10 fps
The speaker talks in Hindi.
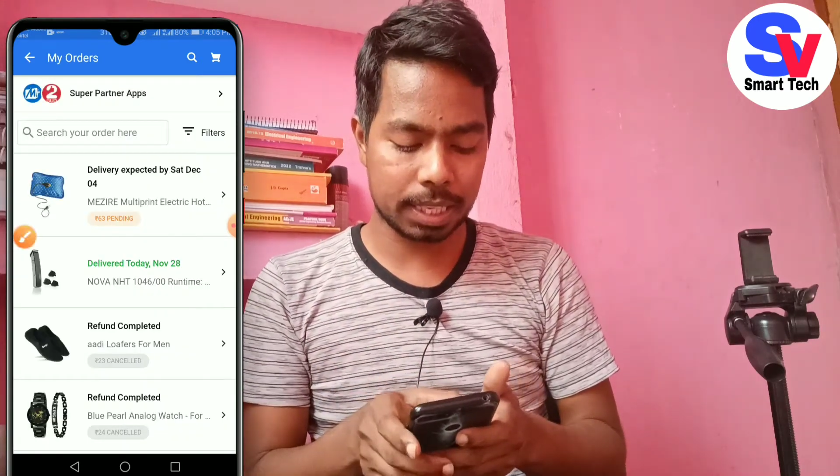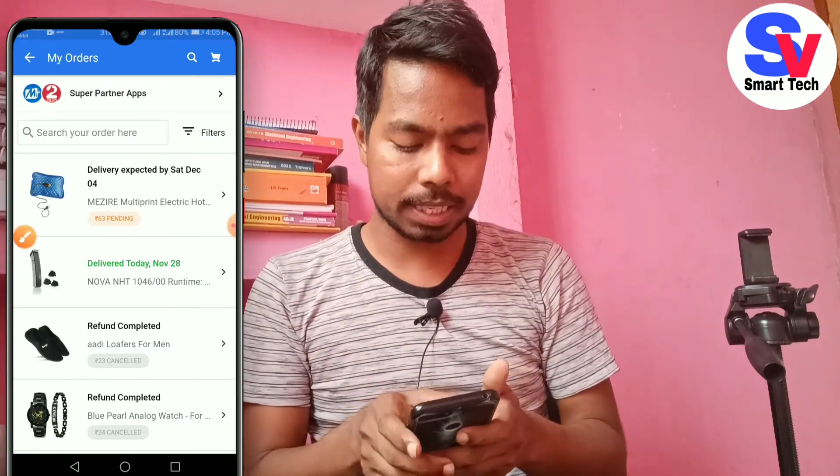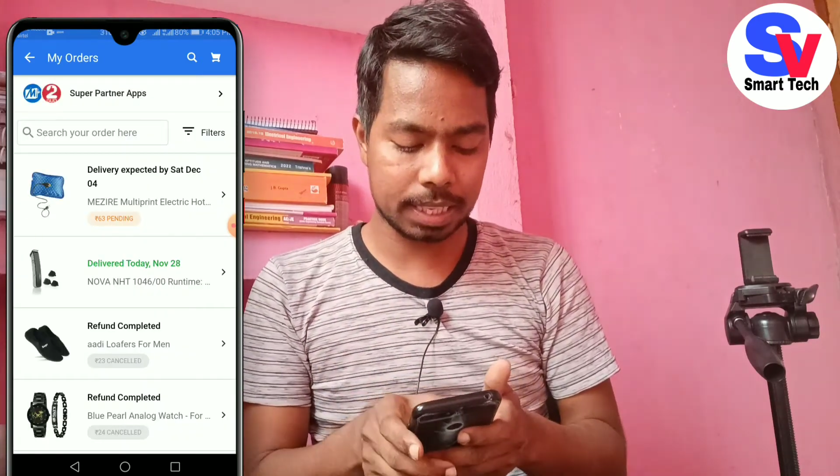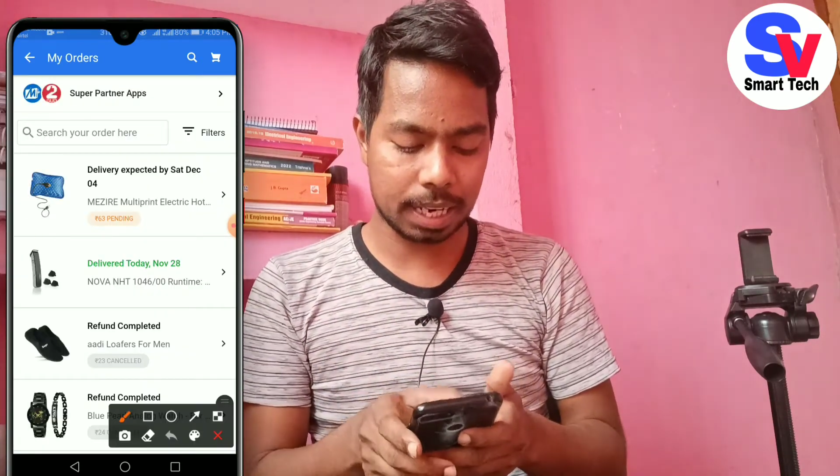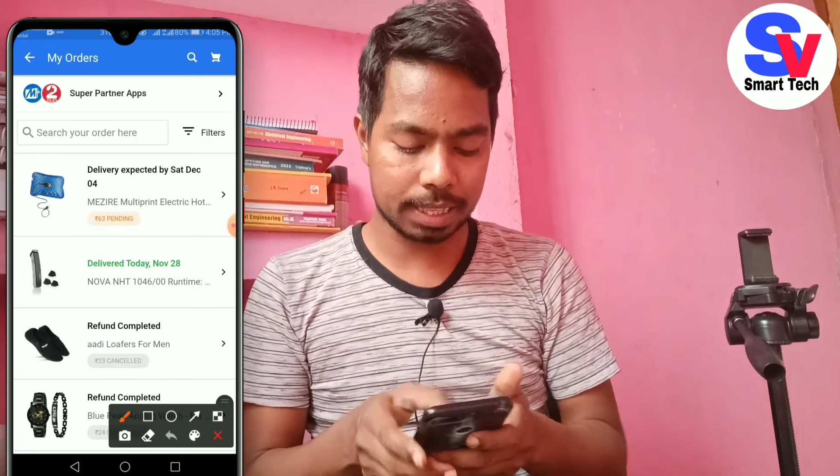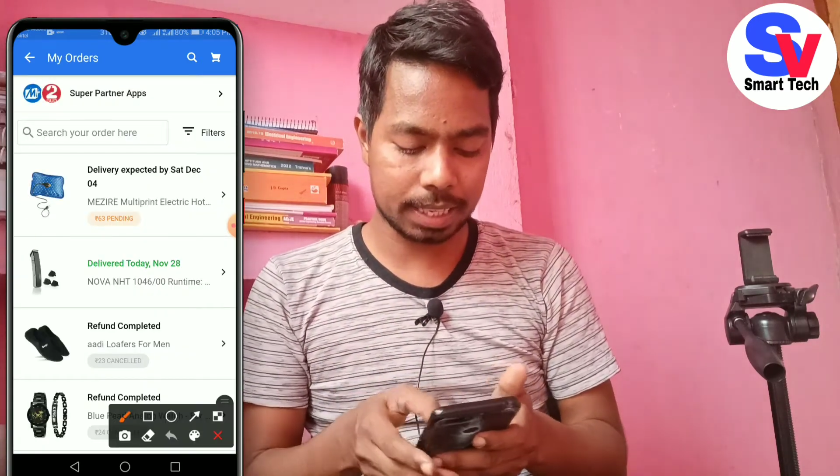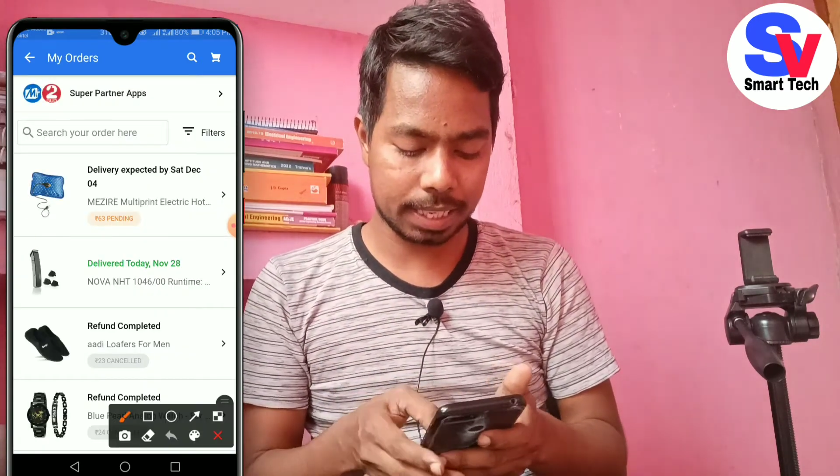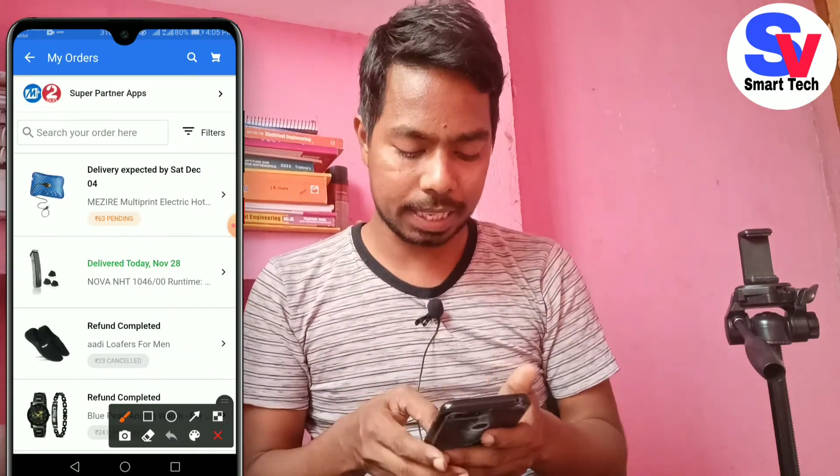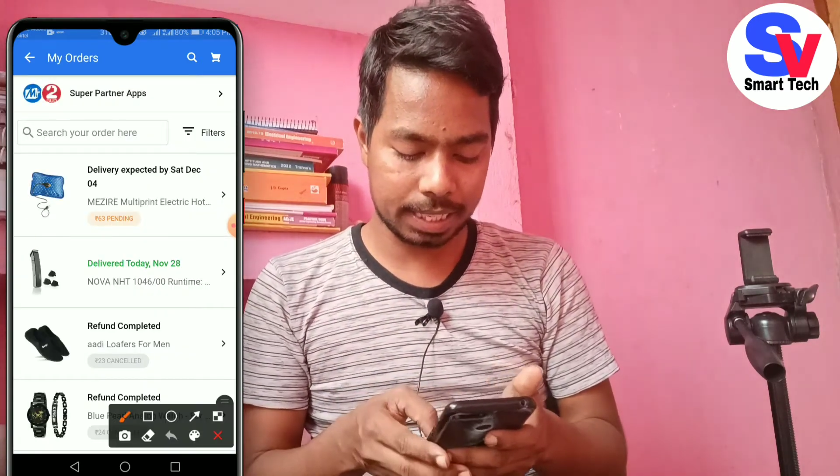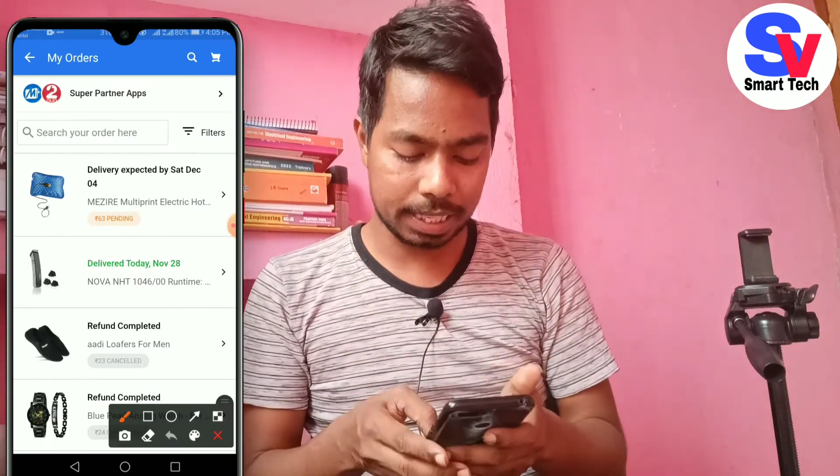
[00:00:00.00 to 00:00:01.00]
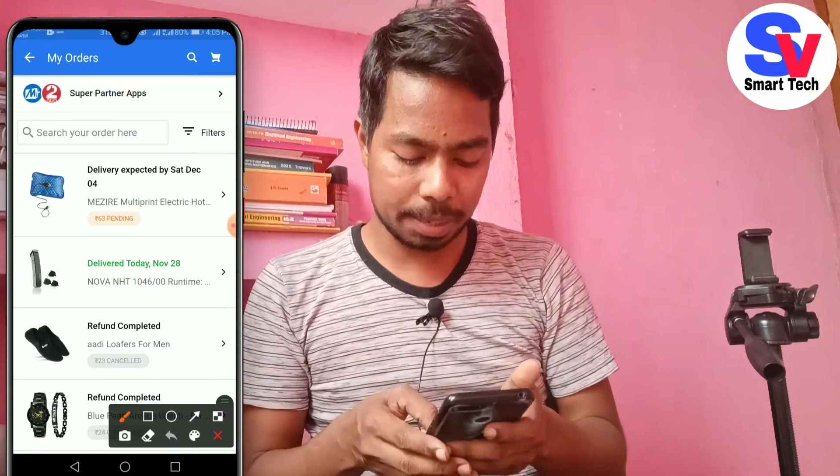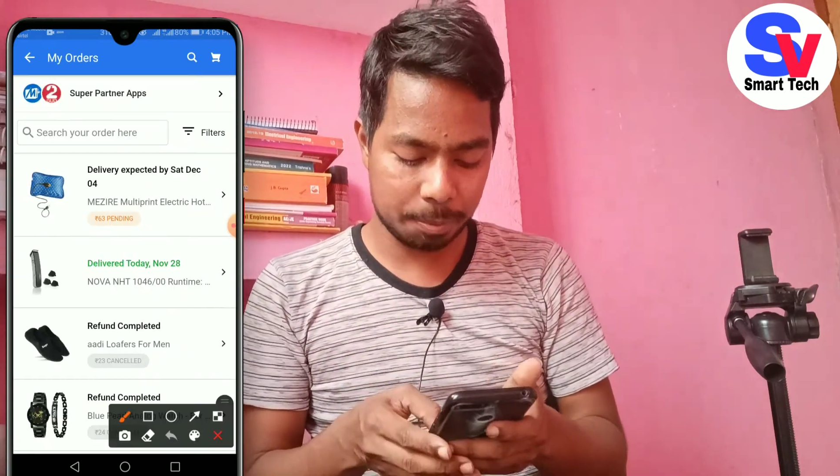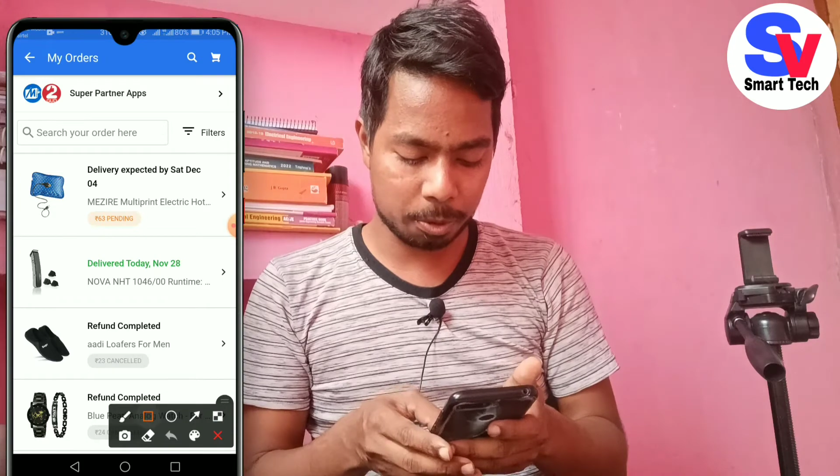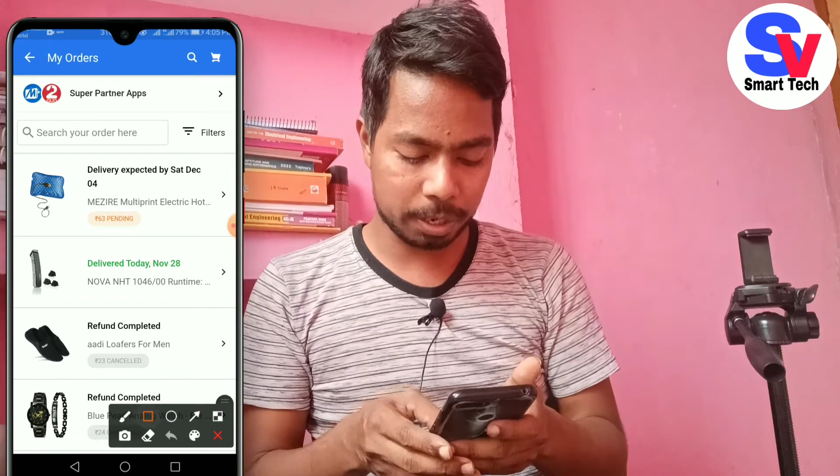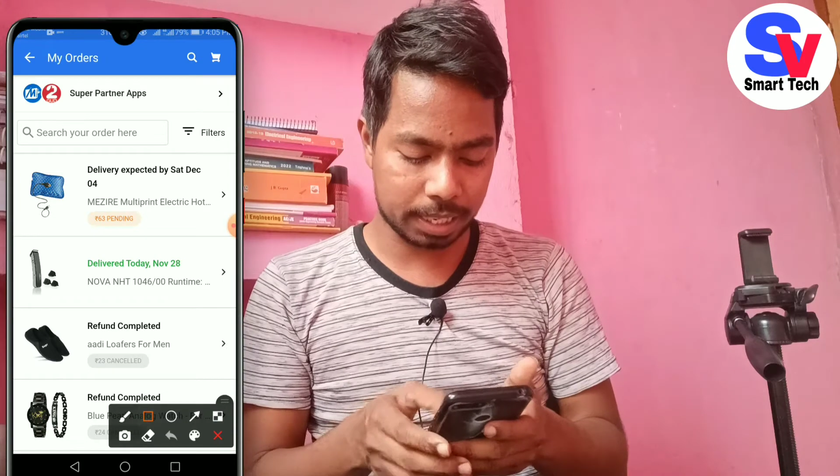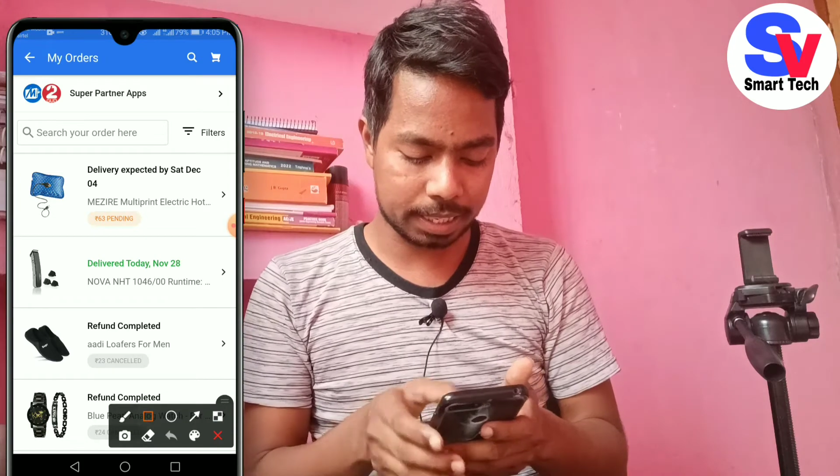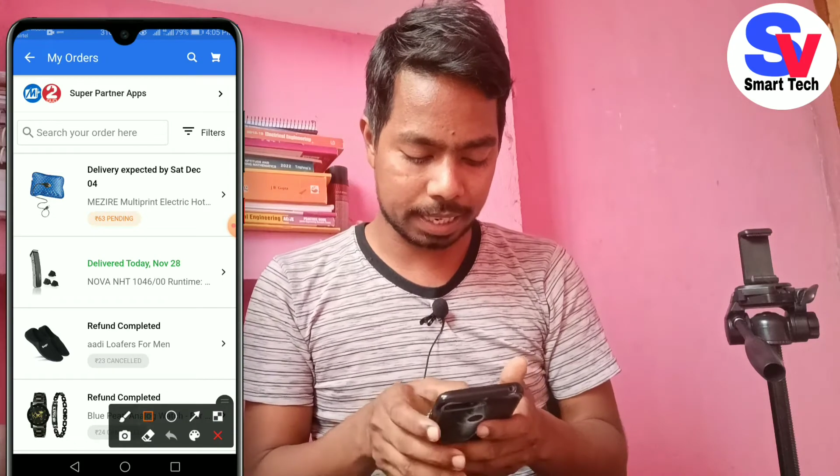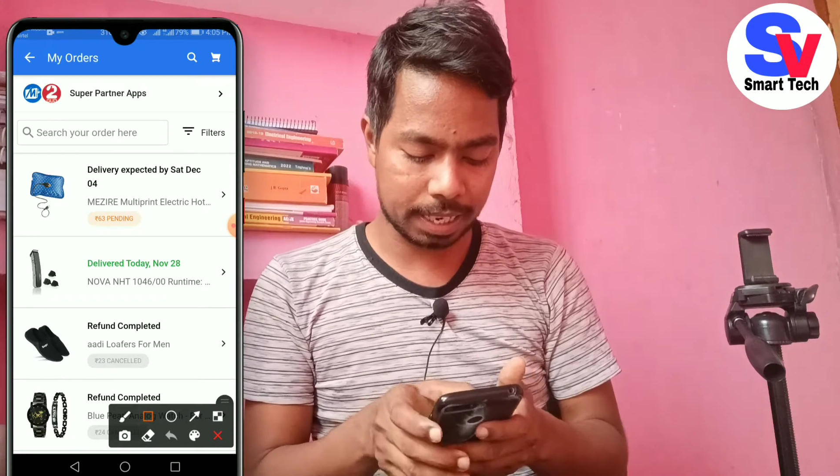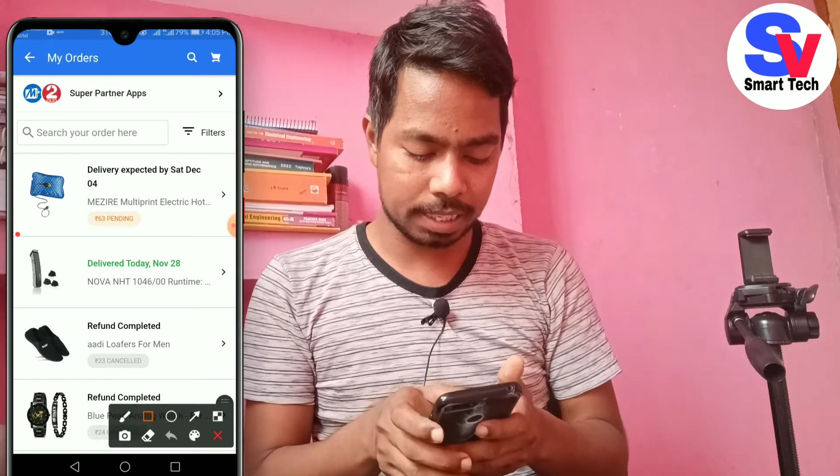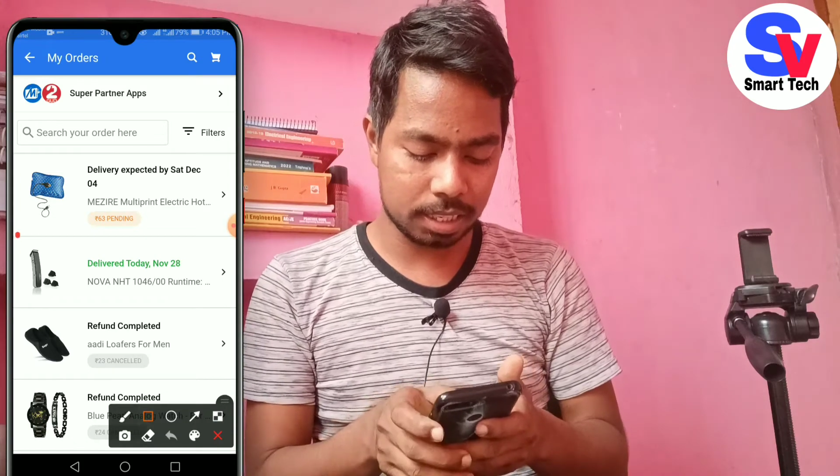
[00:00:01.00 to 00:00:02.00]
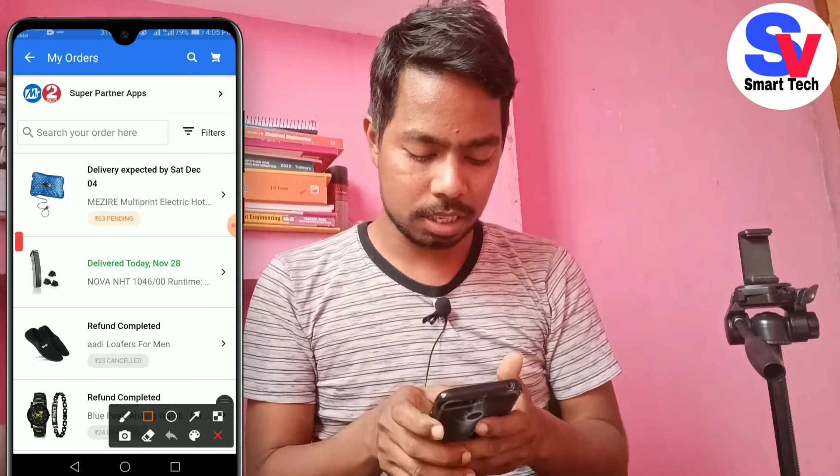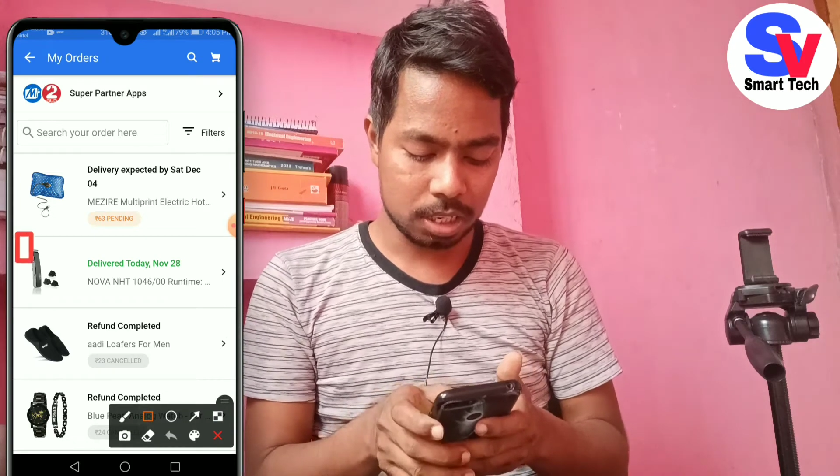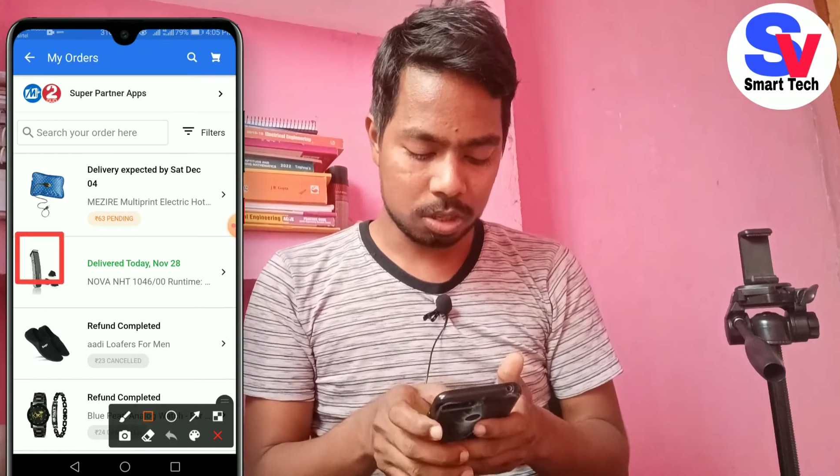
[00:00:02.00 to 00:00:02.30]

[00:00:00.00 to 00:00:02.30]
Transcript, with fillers: दिख जाएगा देखिए ये प्रोडक्ट है गैज